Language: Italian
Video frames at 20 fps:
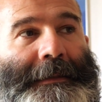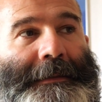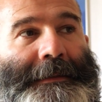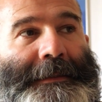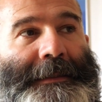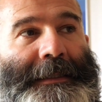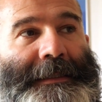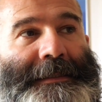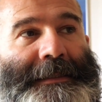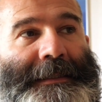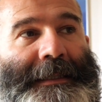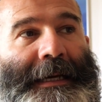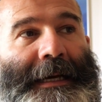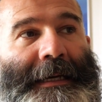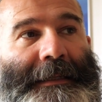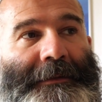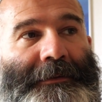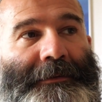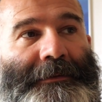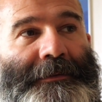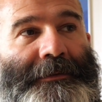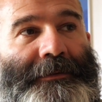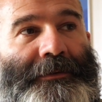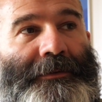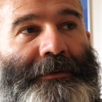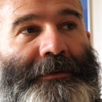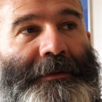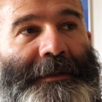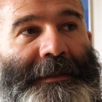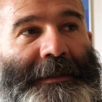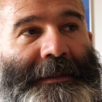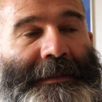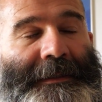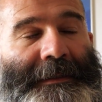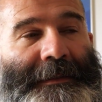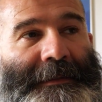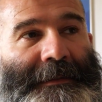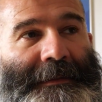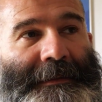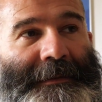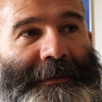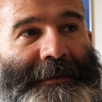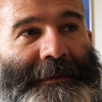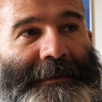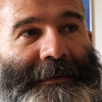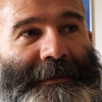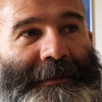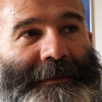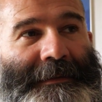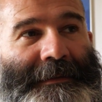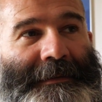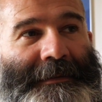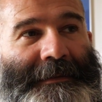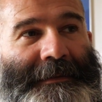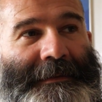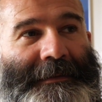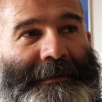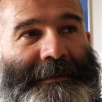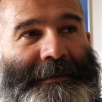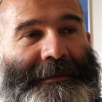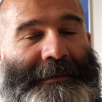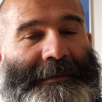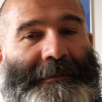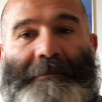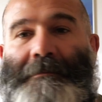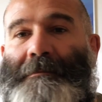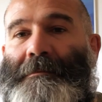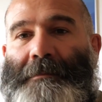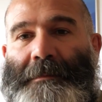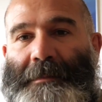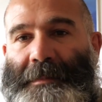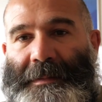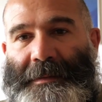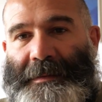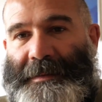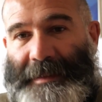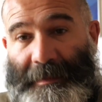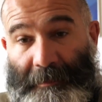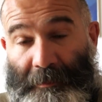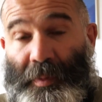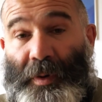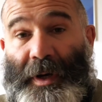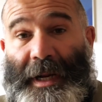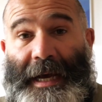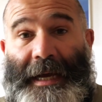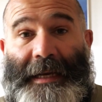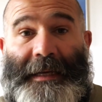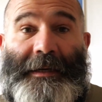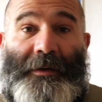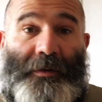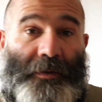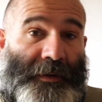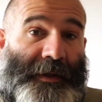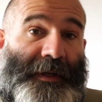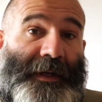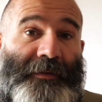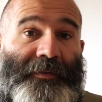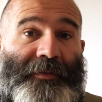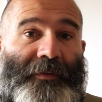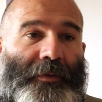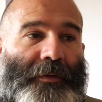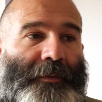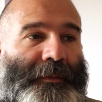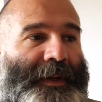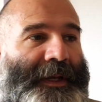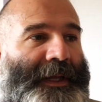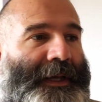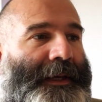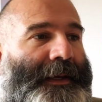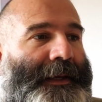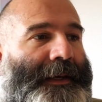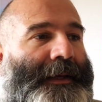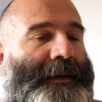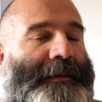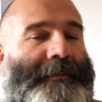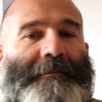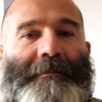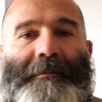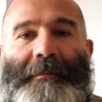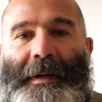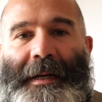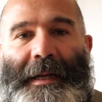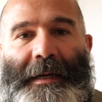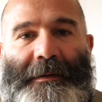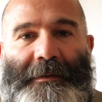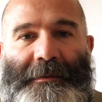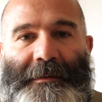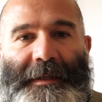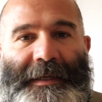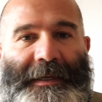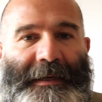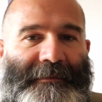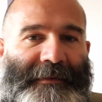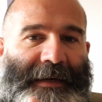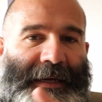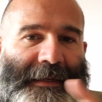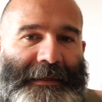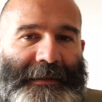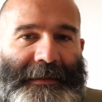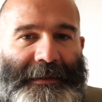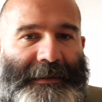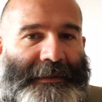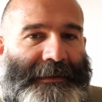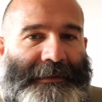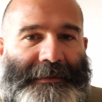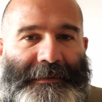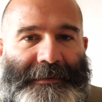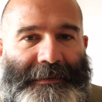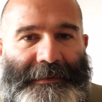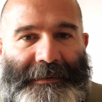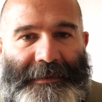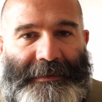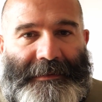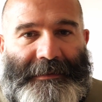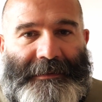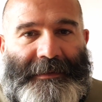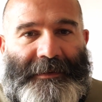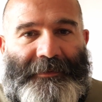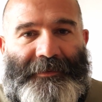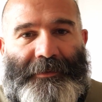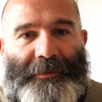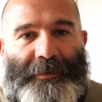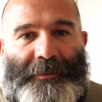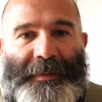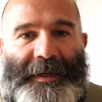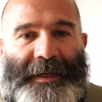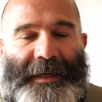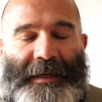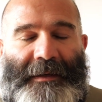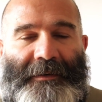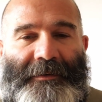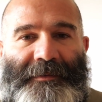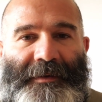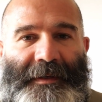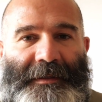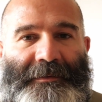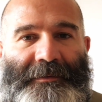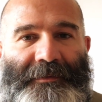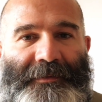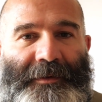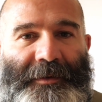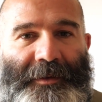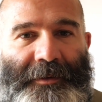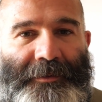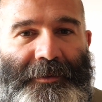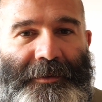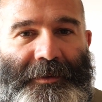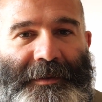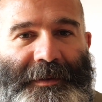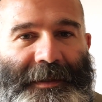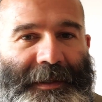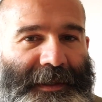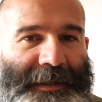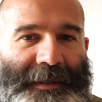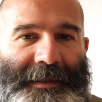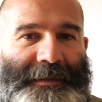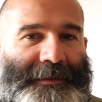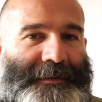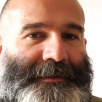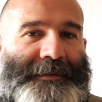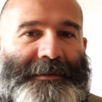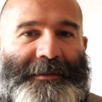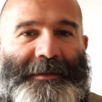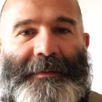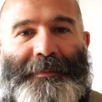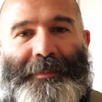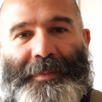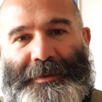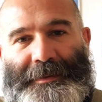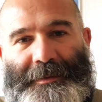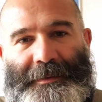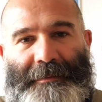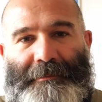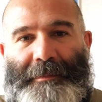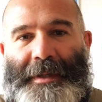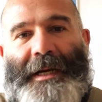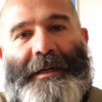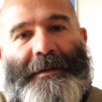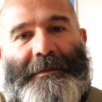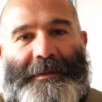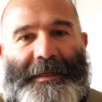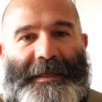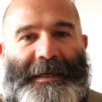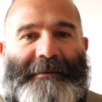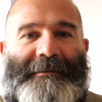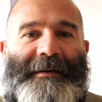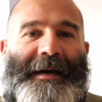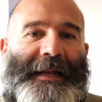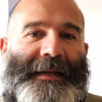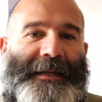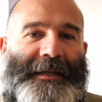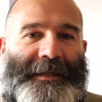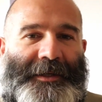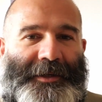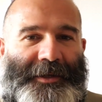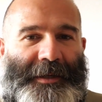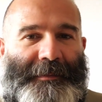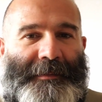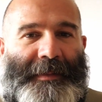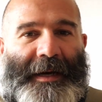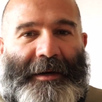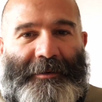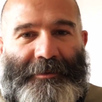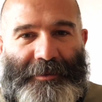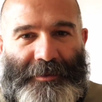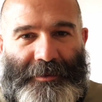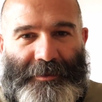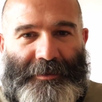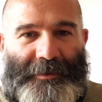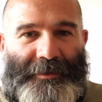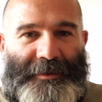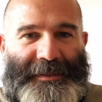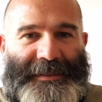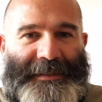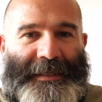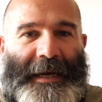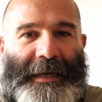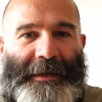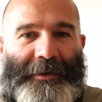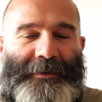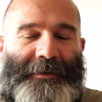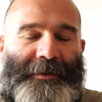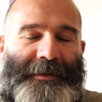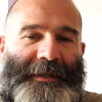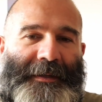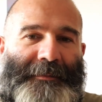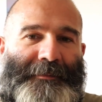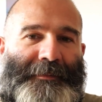c'è stato un, eh, un temporale con dei fulmini e un branco dei cavalli i fulmini hanno fatto fuori tutti. Se al posto del branco dei cavalli c'è Mauro con lo zaino con i tre